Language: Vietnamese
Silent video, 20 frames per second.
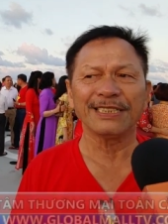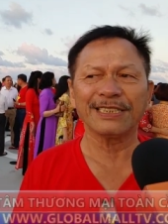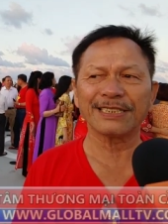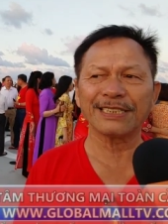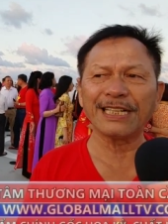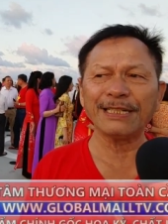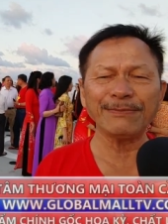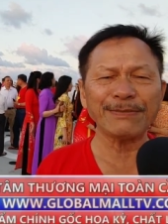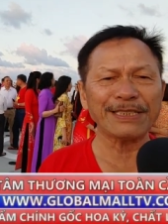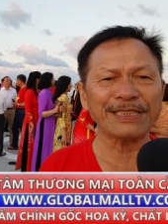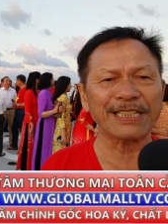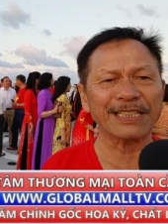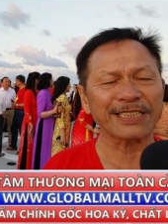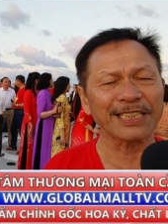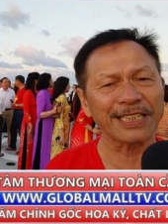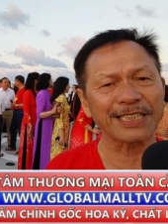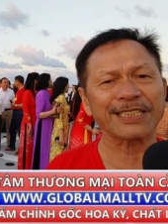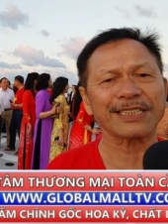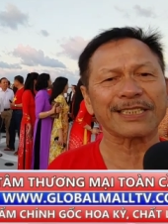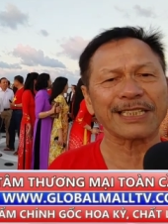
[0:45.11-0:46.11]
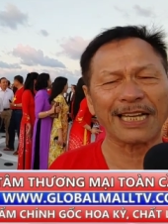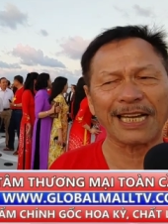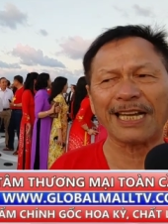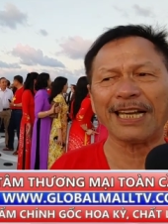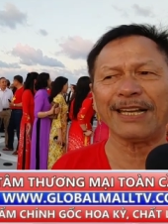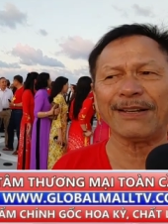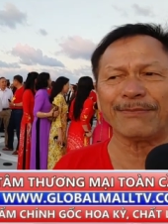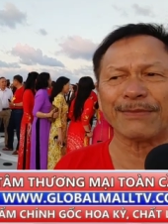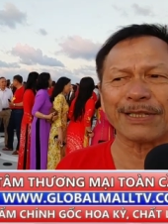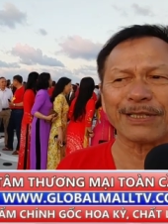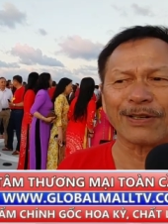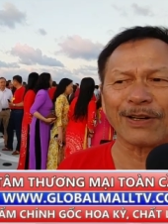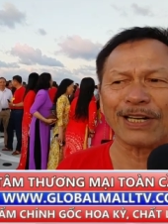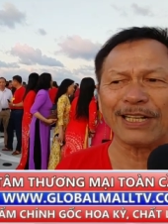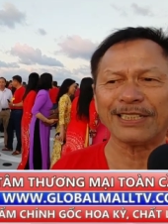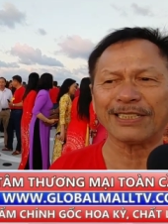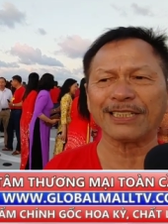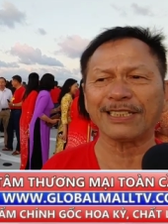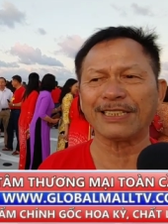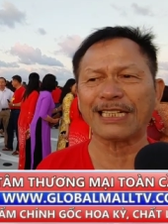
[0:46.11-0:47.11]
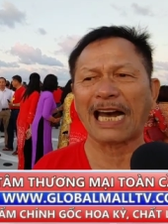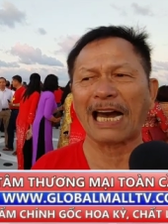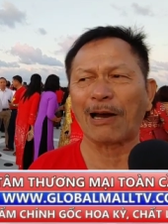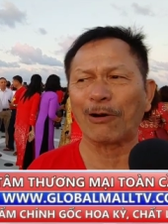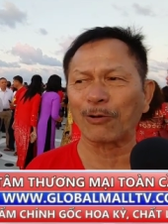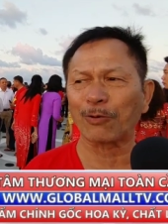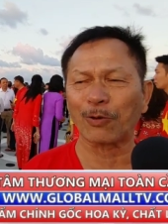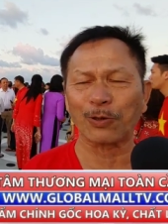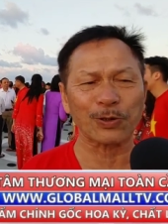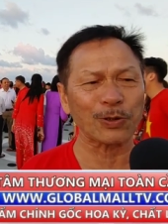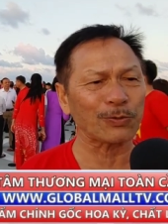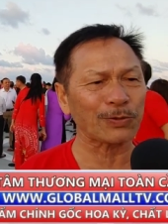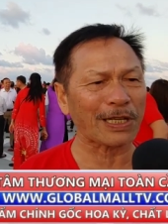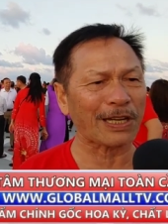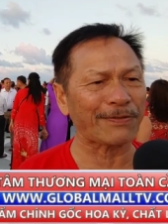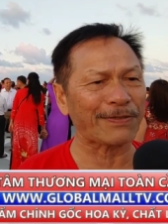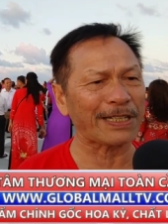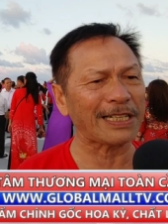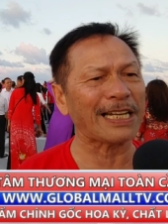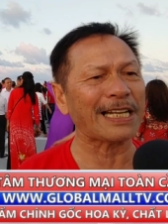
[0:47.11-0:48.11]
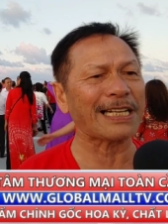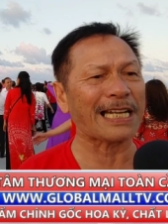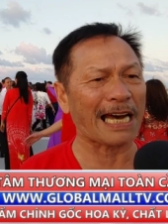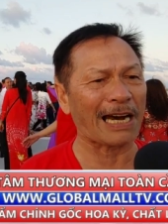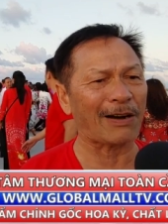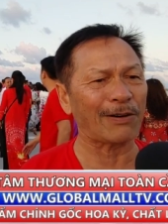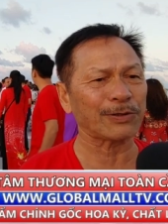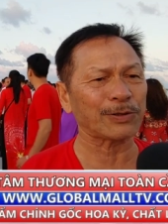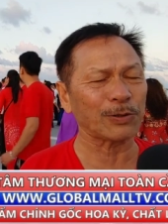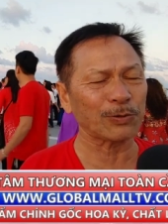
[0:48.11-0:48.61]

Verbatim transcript: nhưng đến bây giờ thực tế mà nói thì đảo của chúng ta vẫn là đảo